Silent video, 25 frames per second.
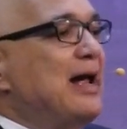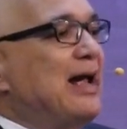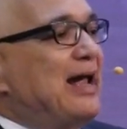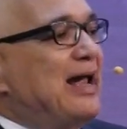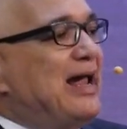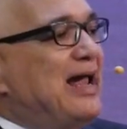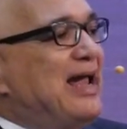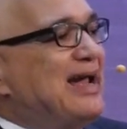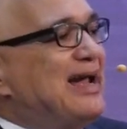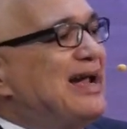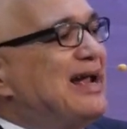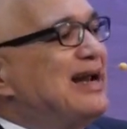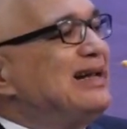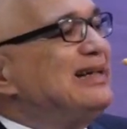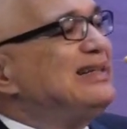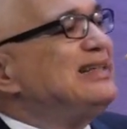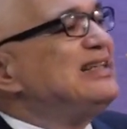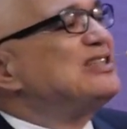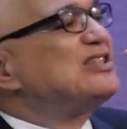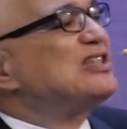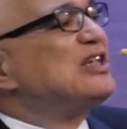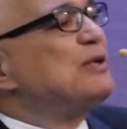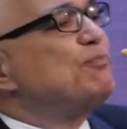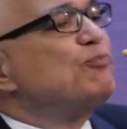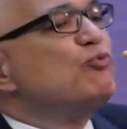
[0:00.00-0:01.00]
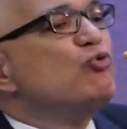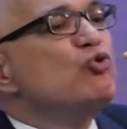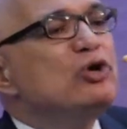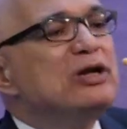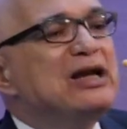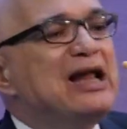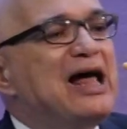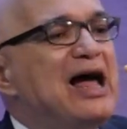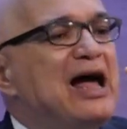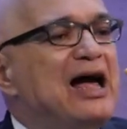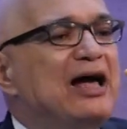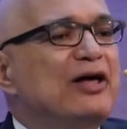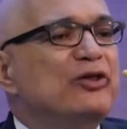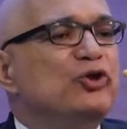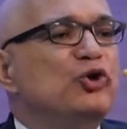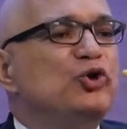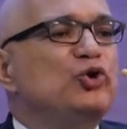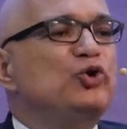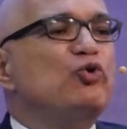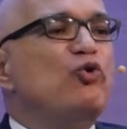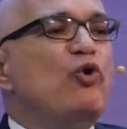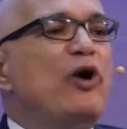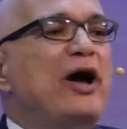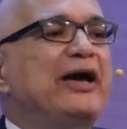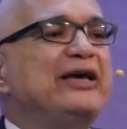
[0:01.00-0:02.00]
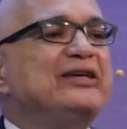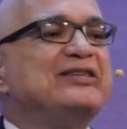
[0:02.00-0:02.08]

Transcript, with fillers: en el discipulado no hay